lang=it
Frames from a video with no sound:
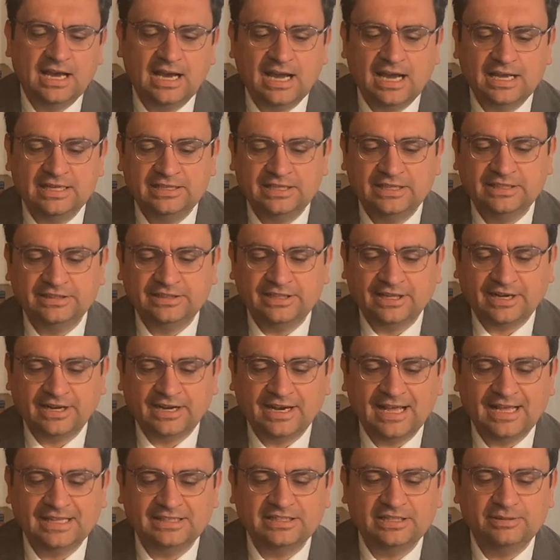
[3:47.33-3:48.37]
agli
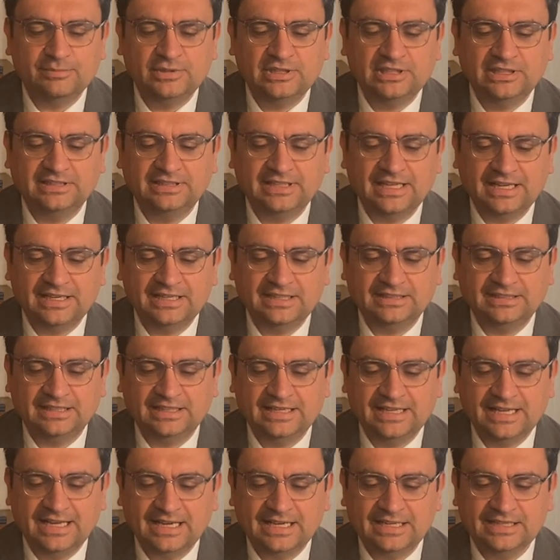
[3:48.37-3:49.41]
internati militari
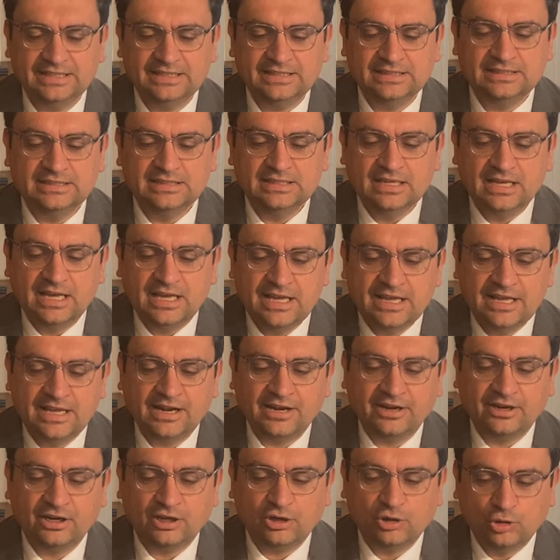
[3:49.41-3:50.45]
italiani e al
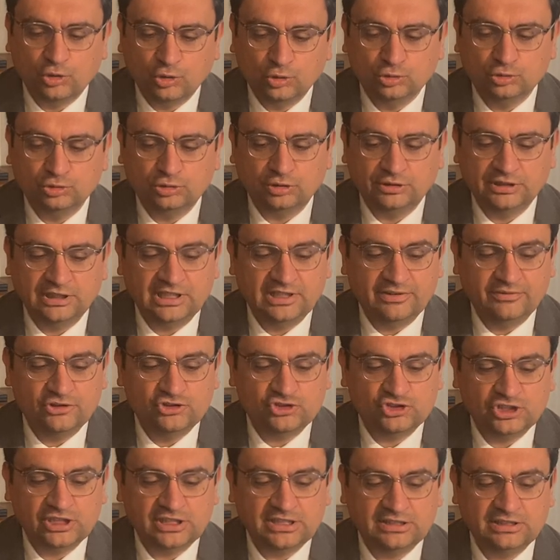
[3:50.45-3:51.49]
racconto delle
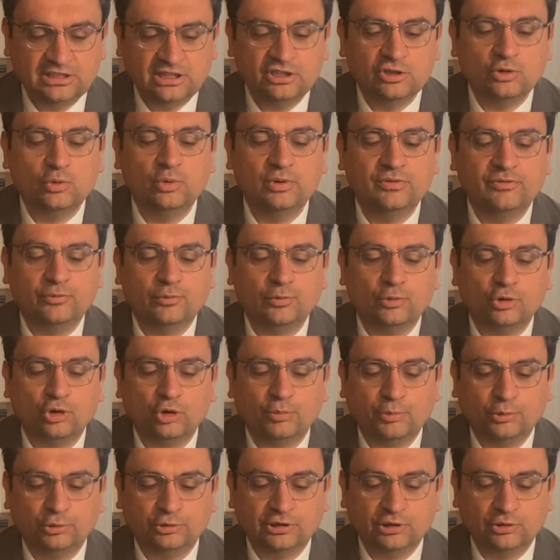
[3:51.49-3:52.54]
vicende di cui furono
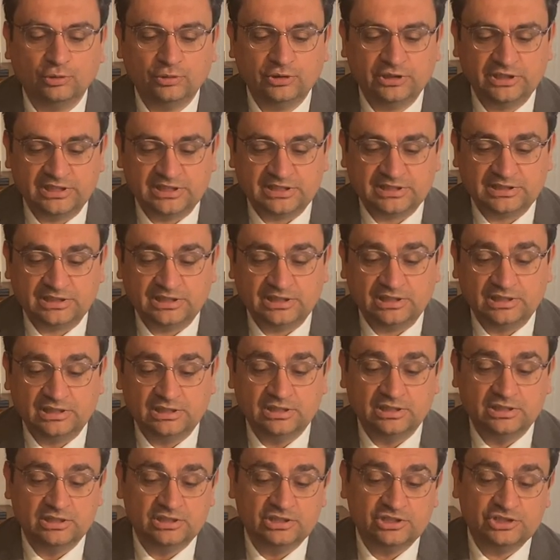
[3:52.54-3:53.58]
protagonisti,
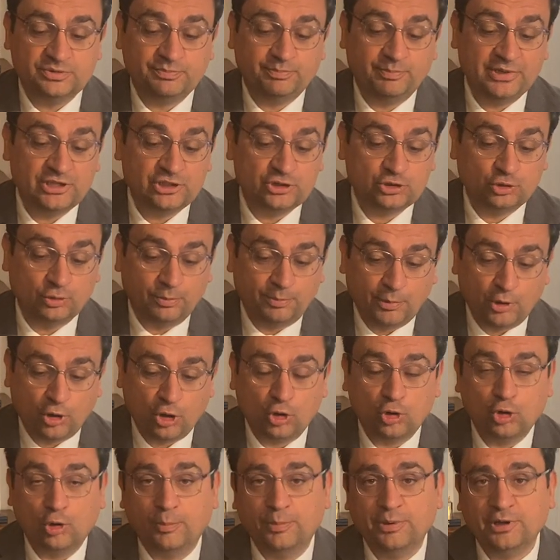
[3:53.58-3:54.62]
spesso
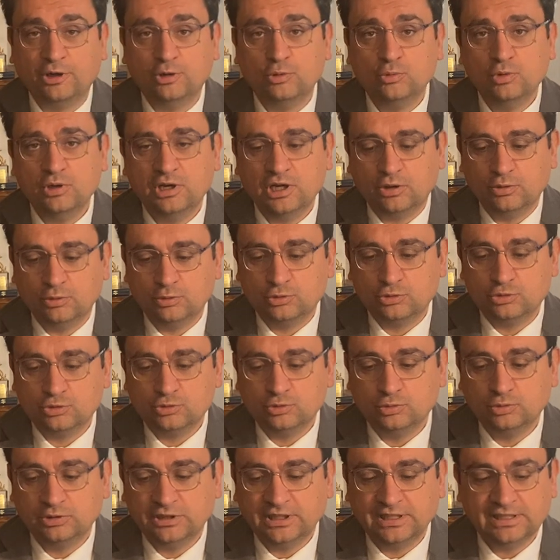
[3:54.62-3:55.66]
poco per nulla
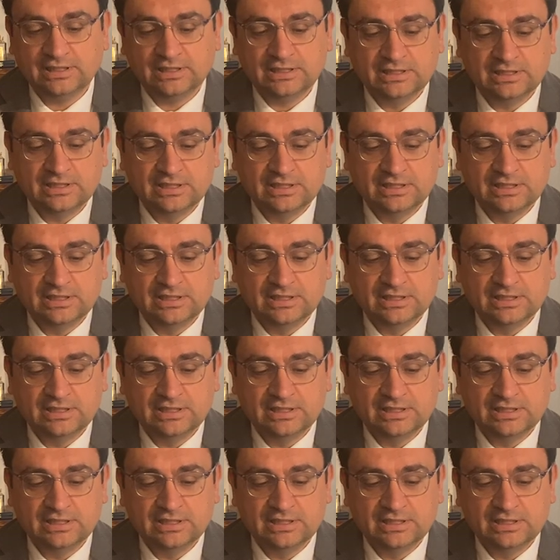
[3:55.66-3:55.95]
conosciute,